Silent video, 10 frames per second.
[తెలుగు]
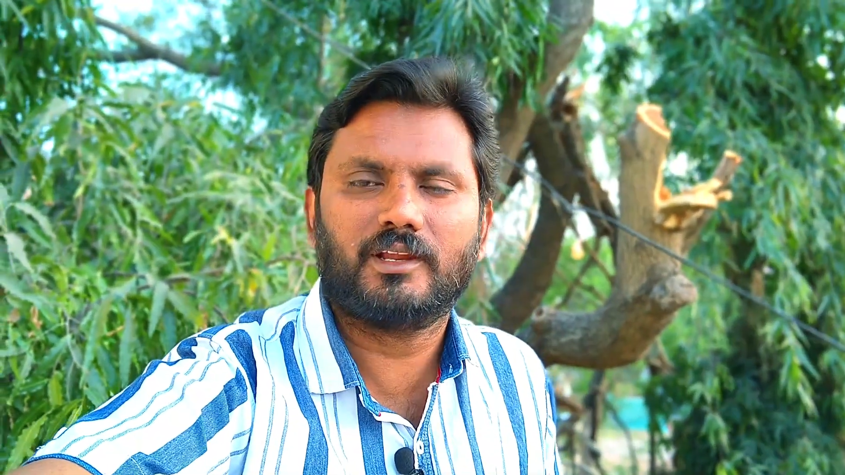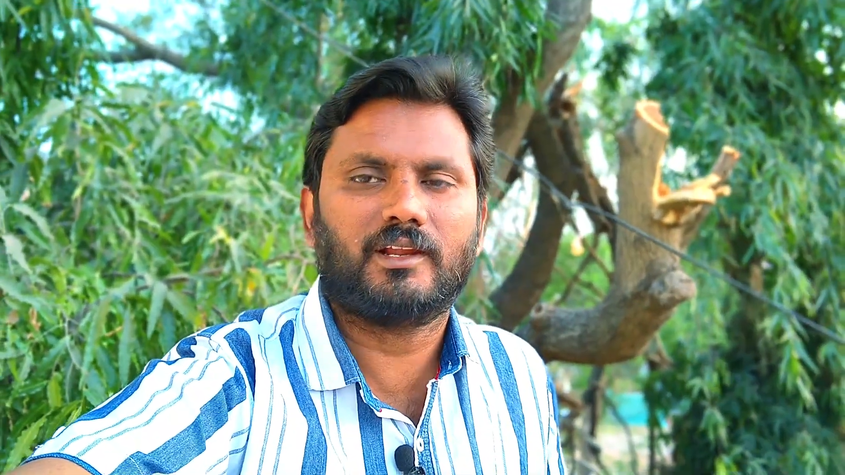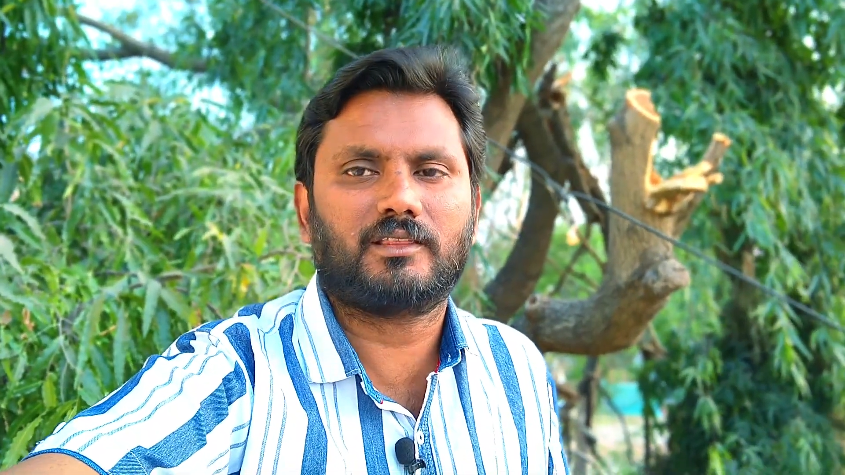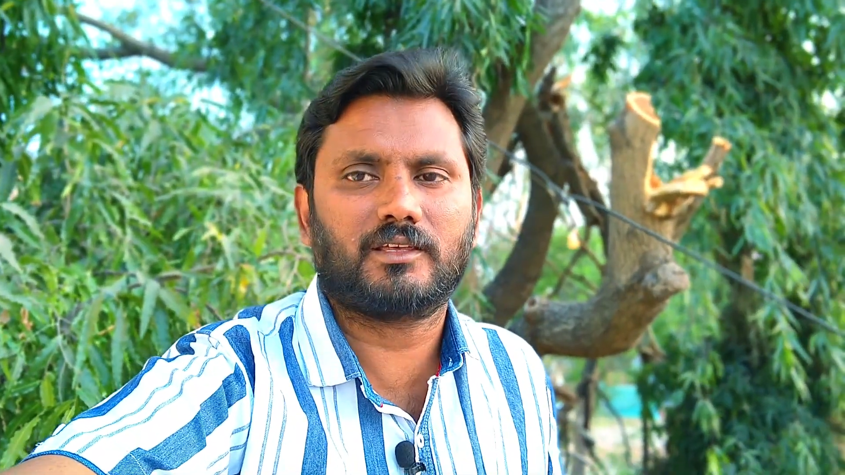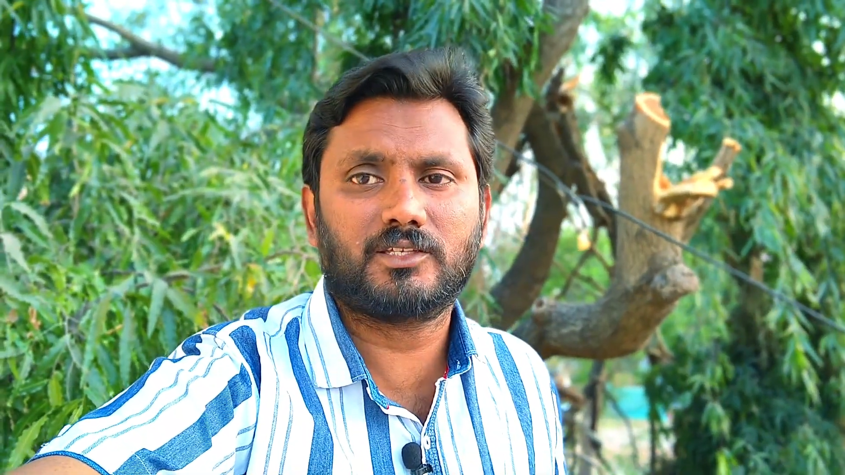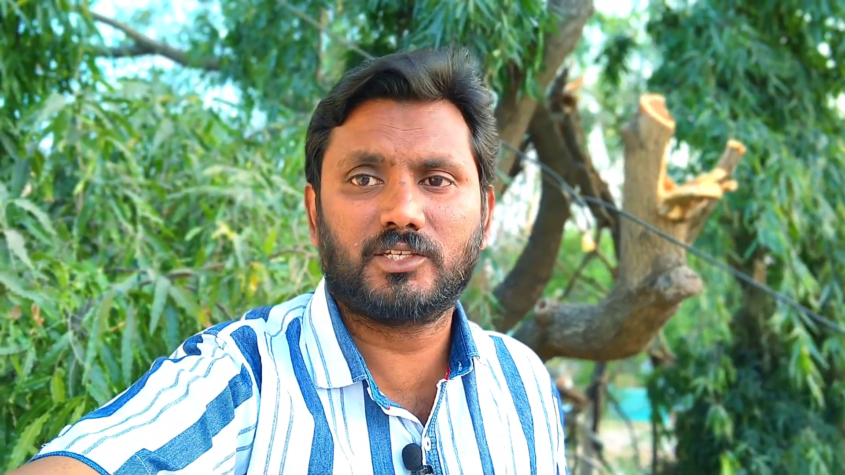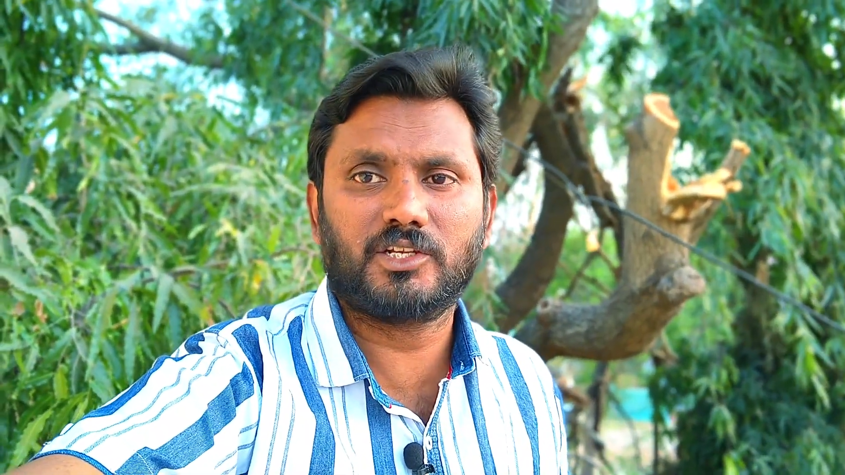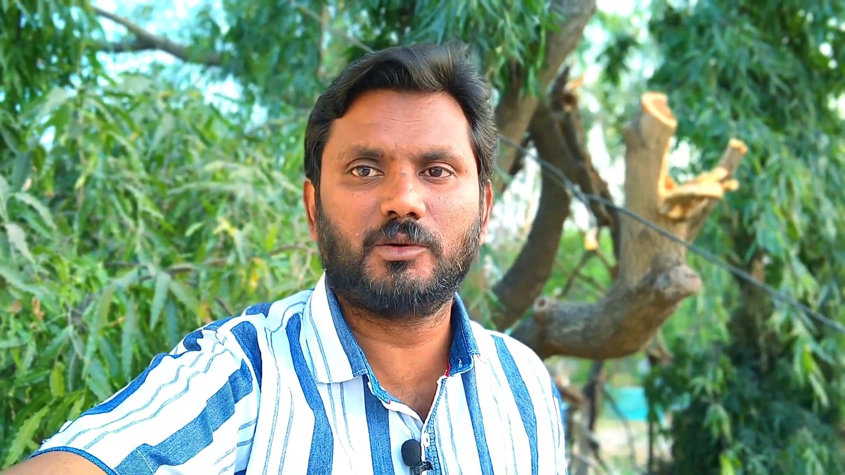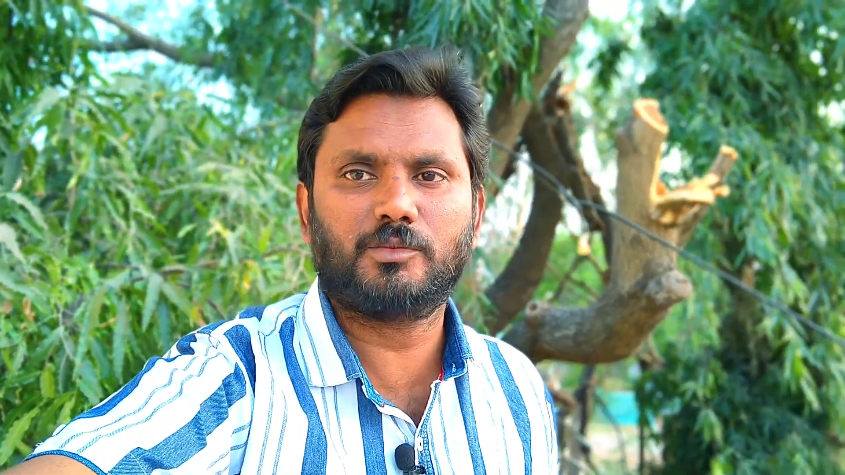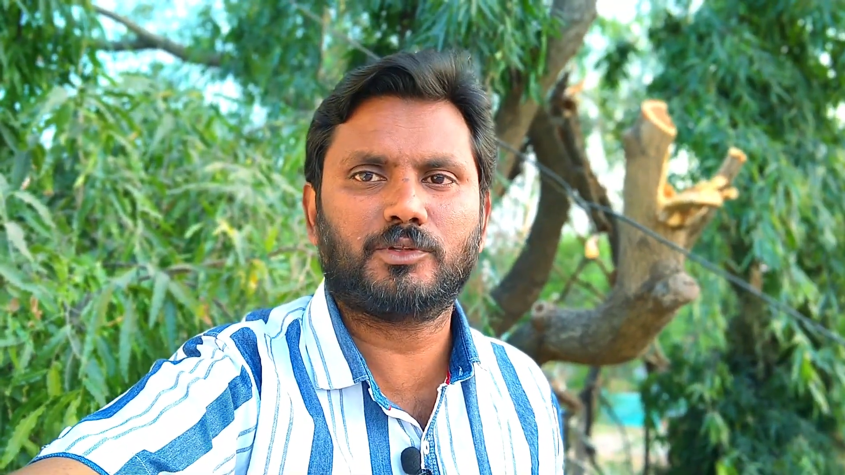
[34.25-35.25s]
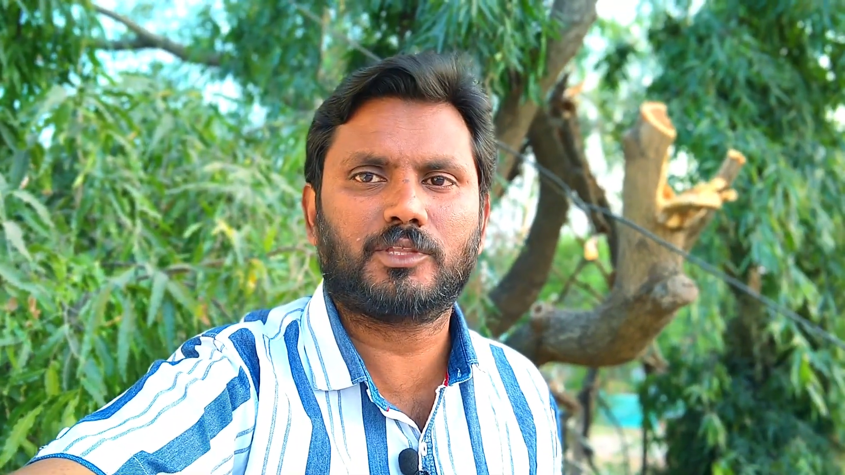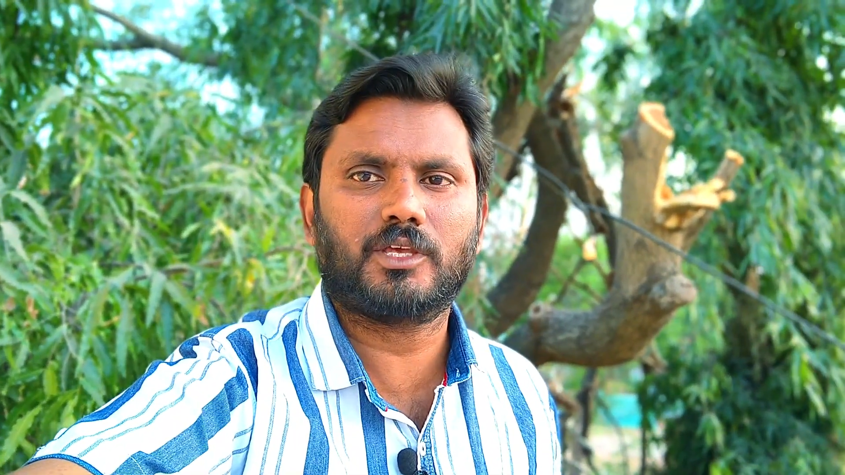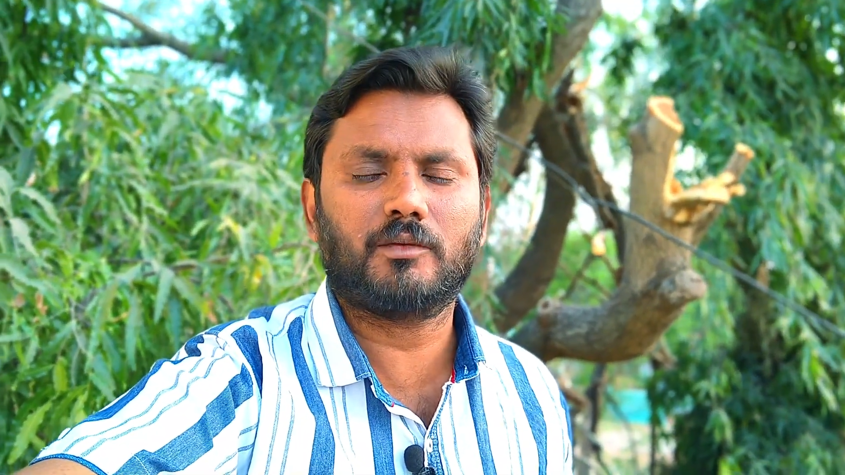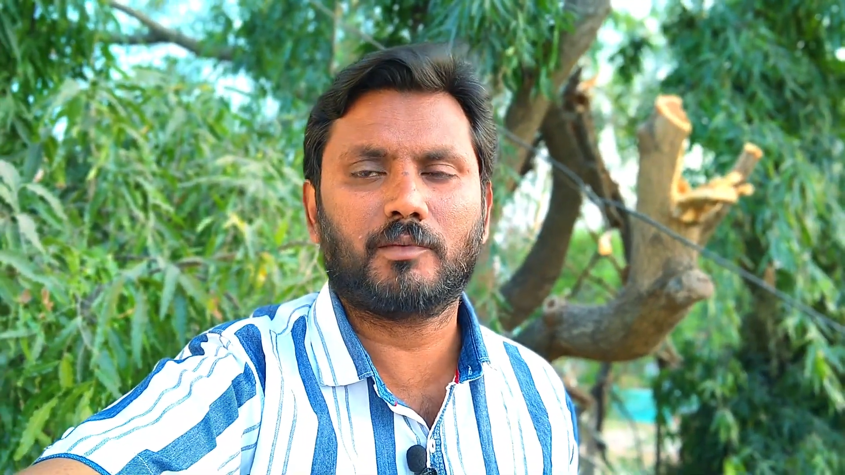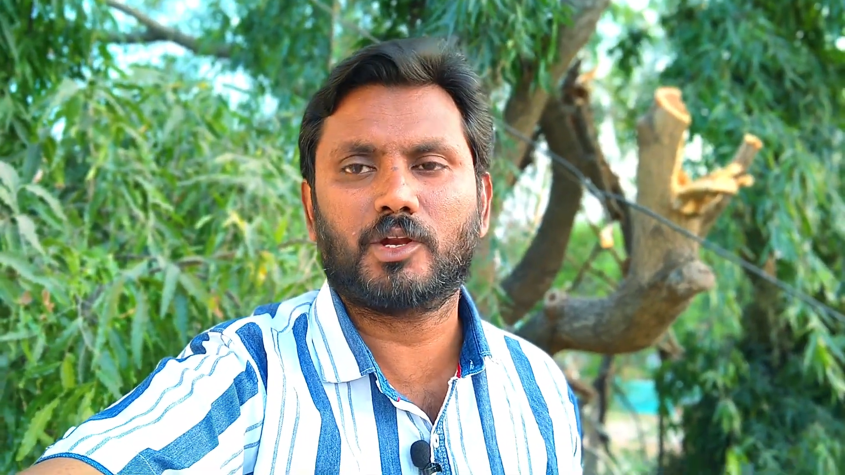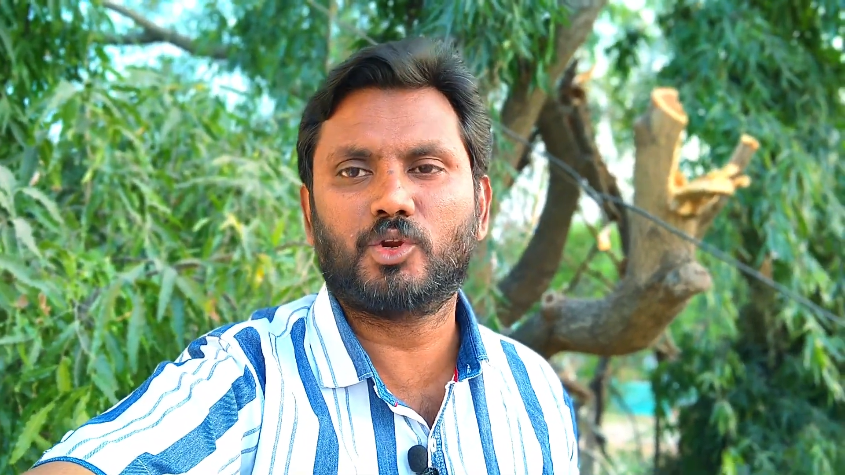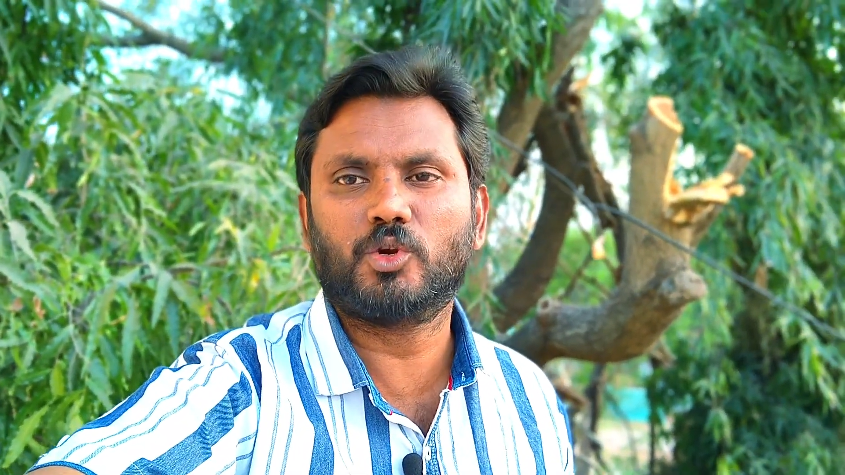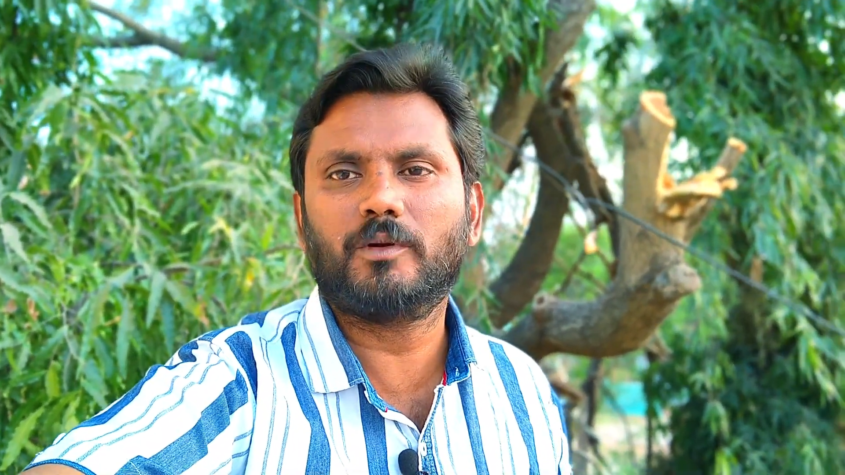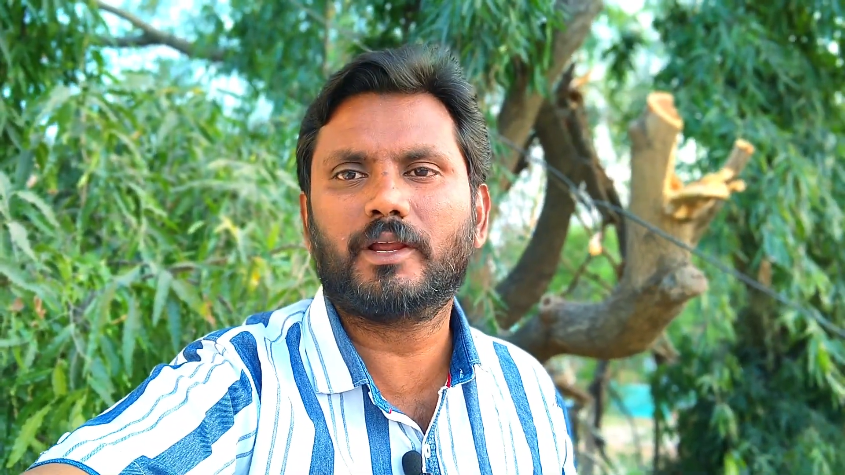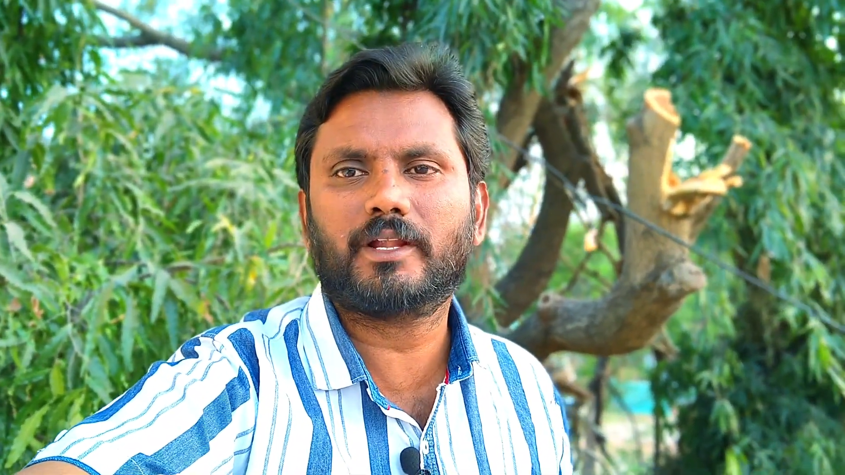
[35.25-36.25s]
లేదా చిరిగిపోతే మనం
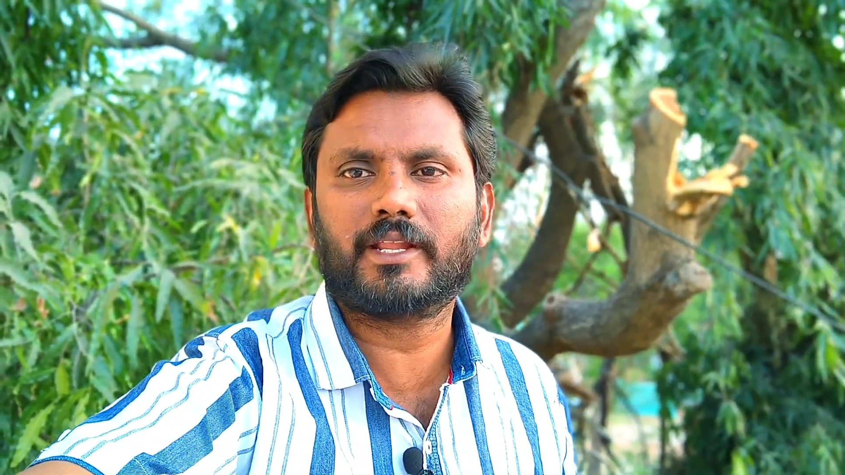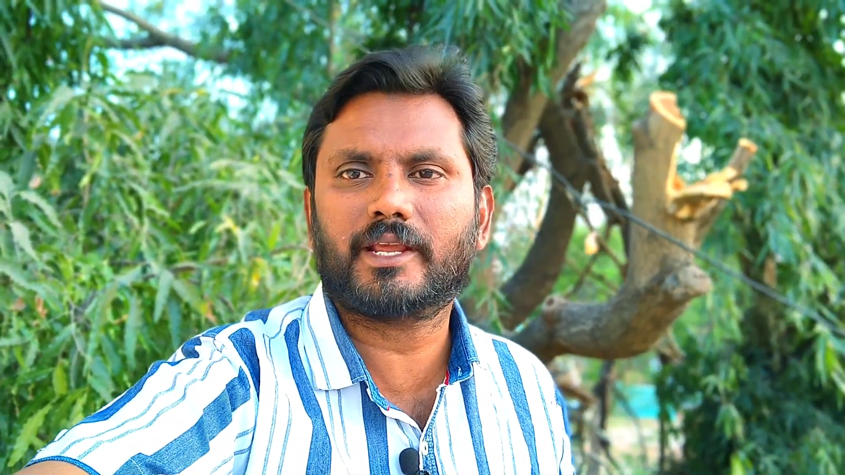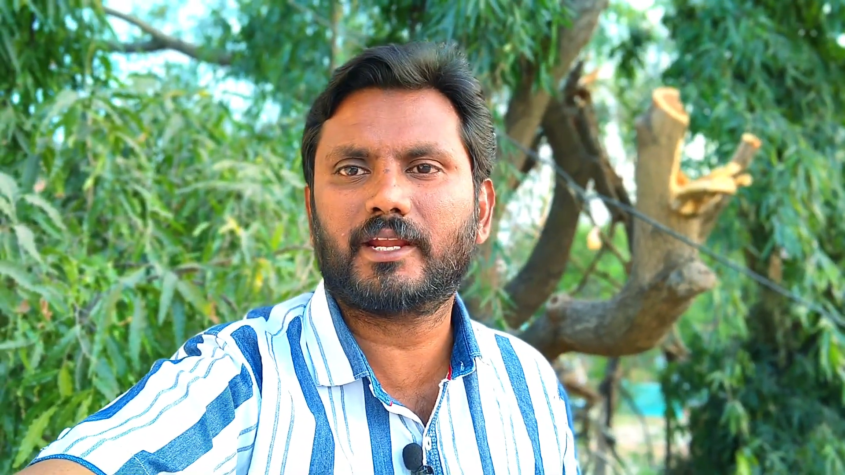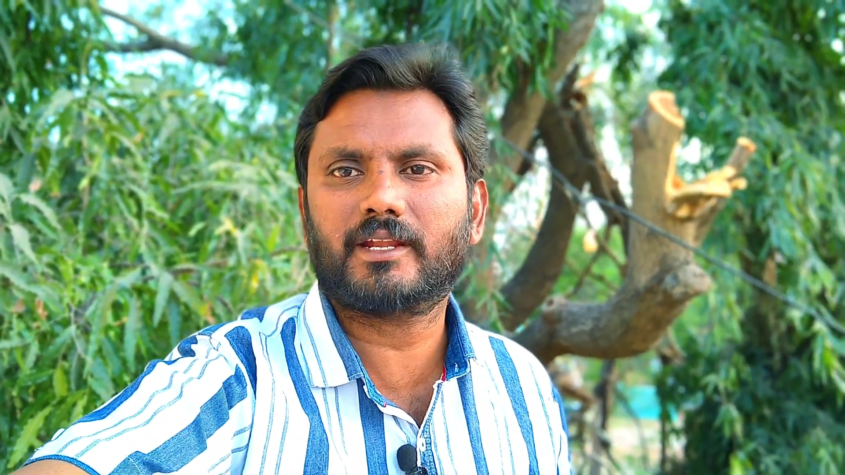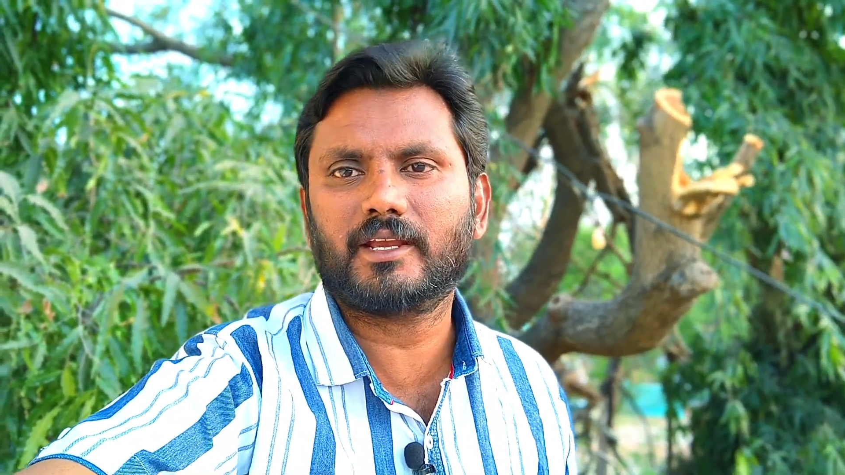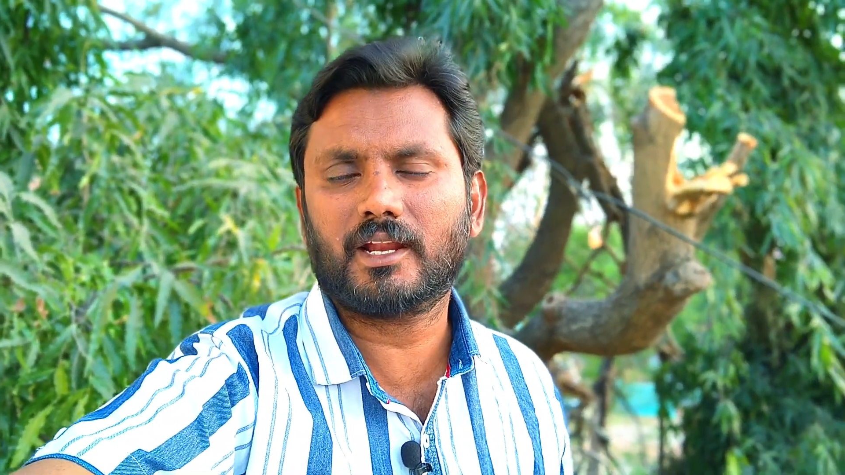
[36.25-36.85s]
డూప్లికేట్ టికెట్ని